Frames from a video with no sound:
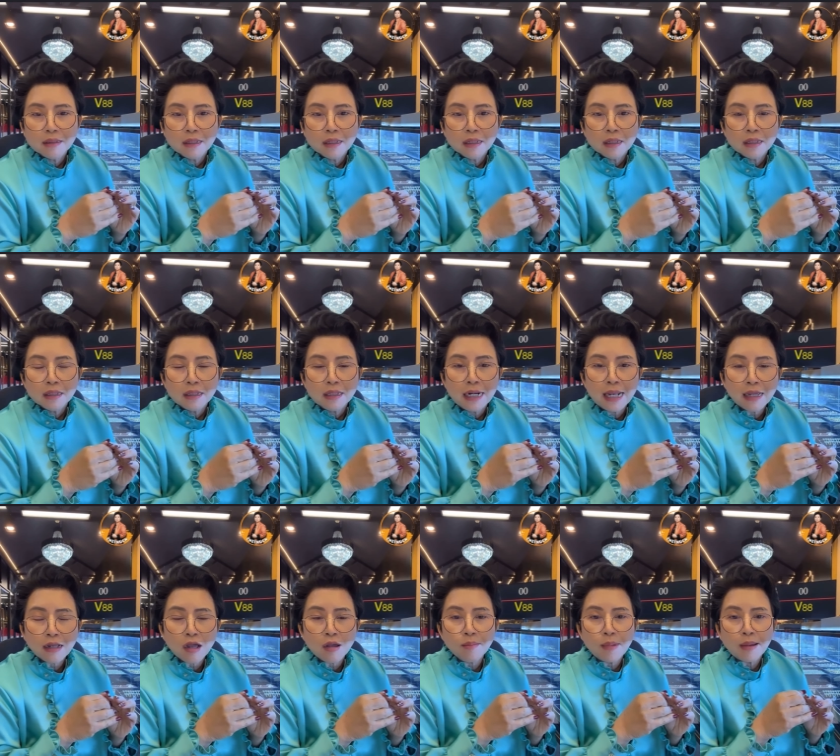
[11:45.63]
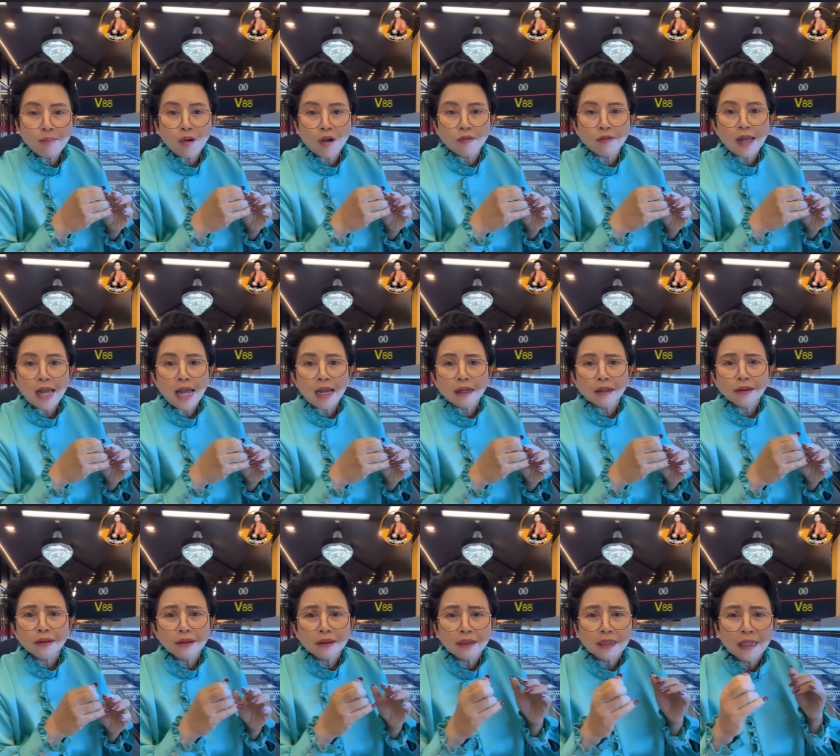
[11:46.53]
แล้วก็มาบอกว่า
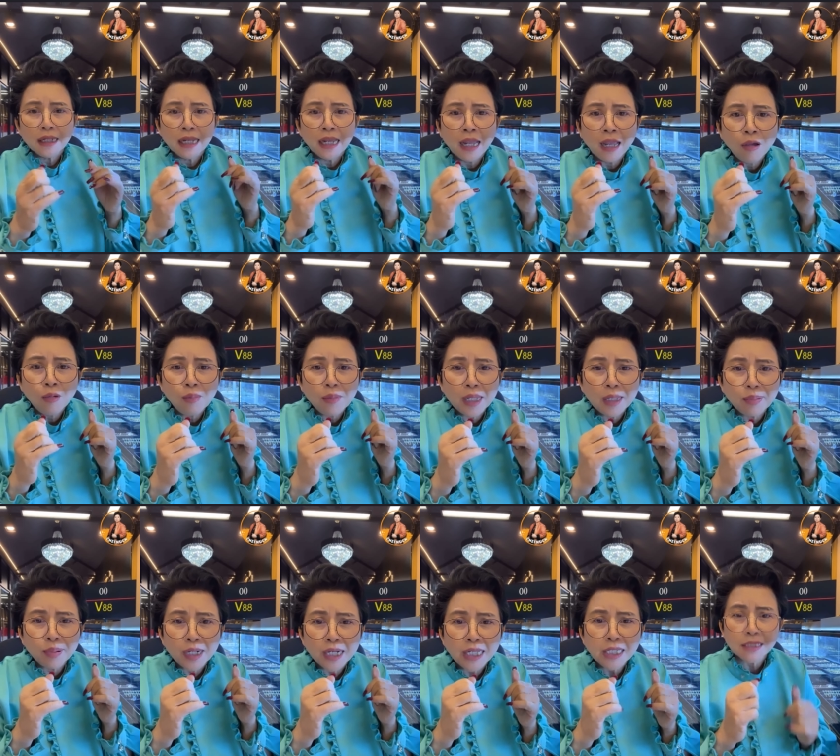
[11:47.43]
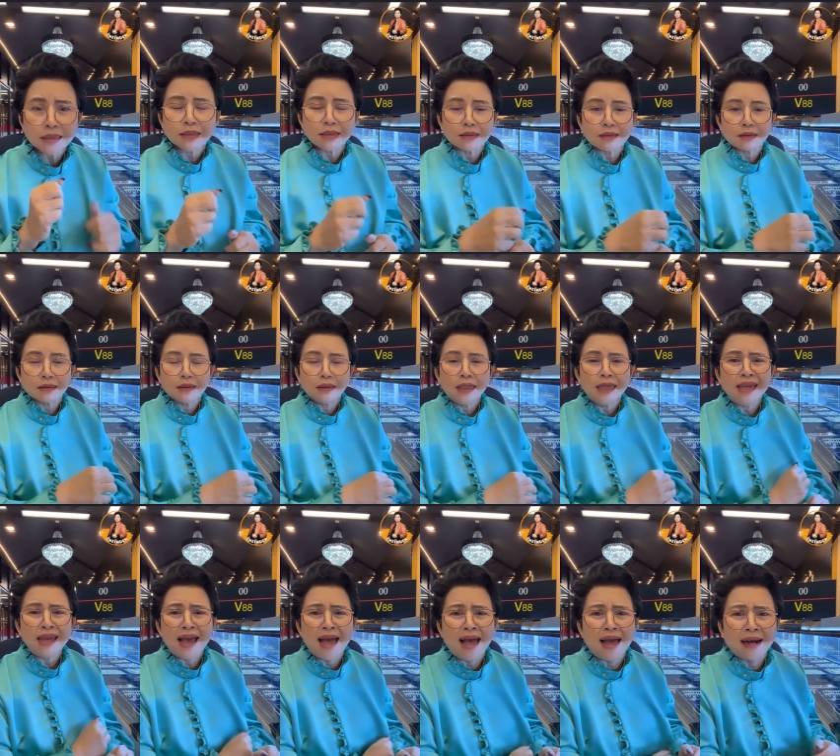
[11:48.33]
เฮียวมีพรีสอย่าง
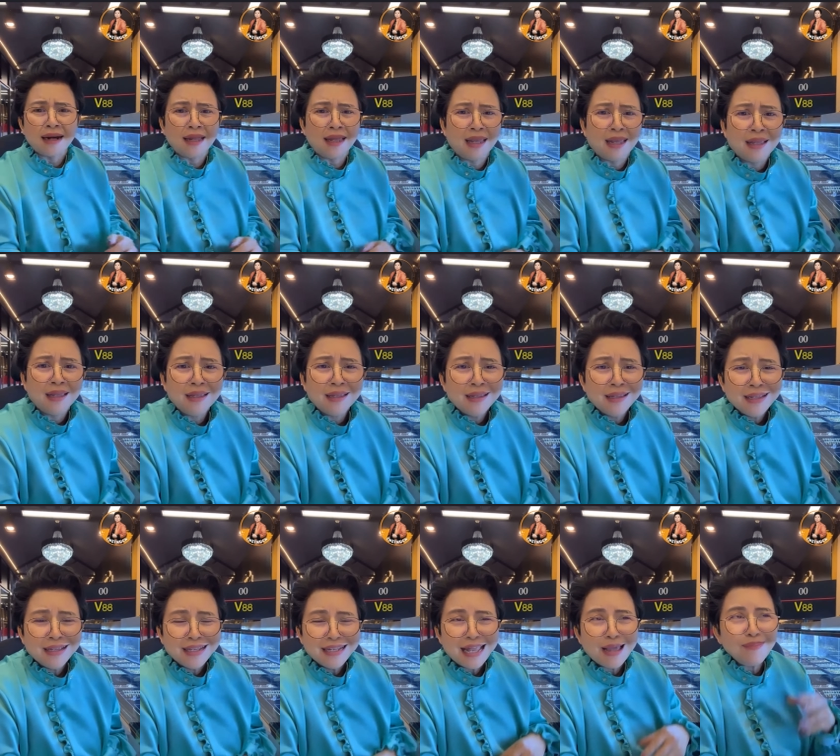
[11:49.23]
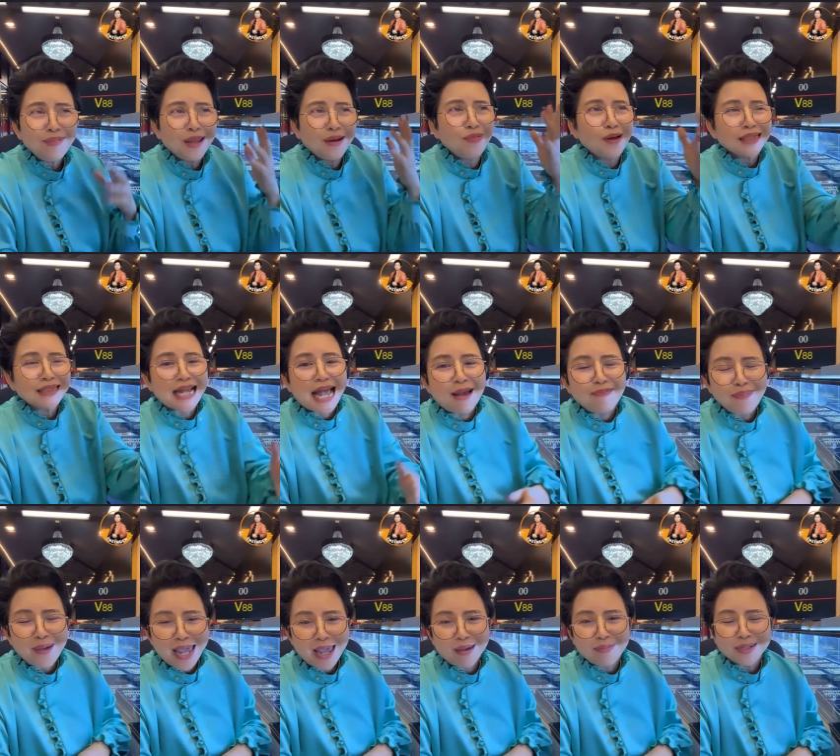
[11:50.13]
นี่ ถ้าเป็นภาษาแปลภา
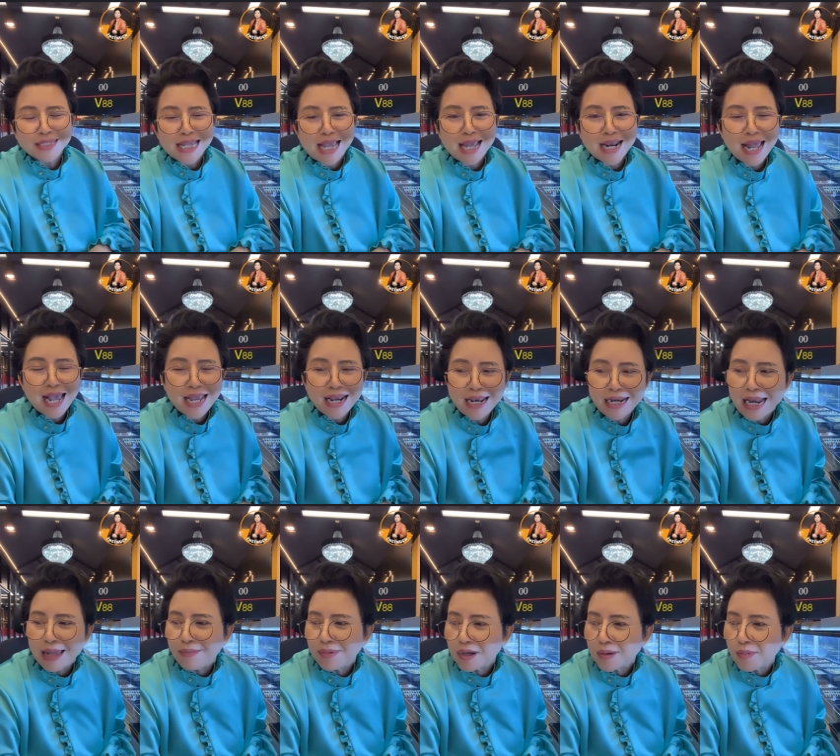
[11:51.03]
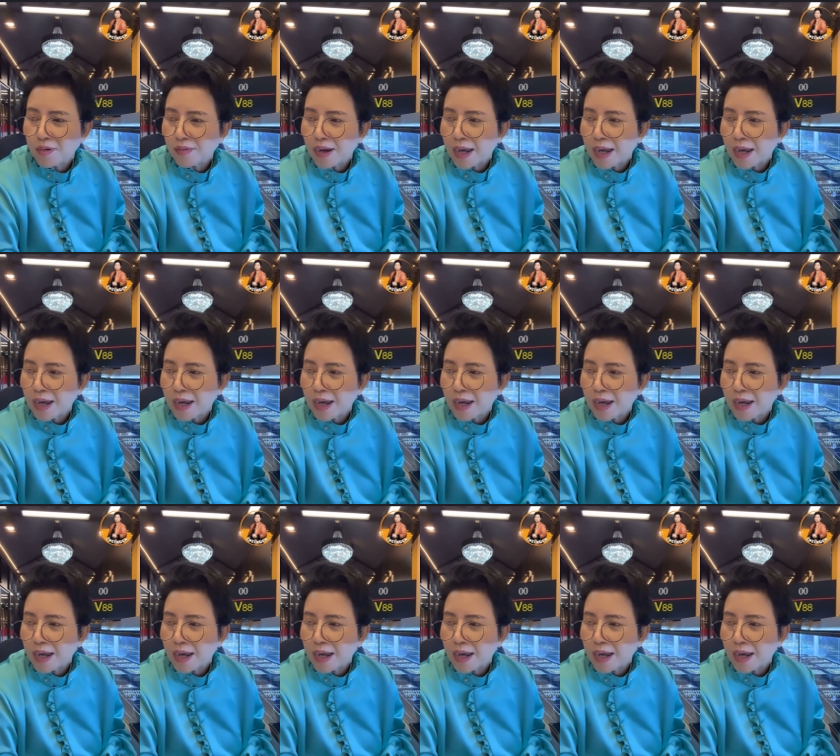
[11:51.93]
ษาไทยแล้วนะมันก็บอกว่า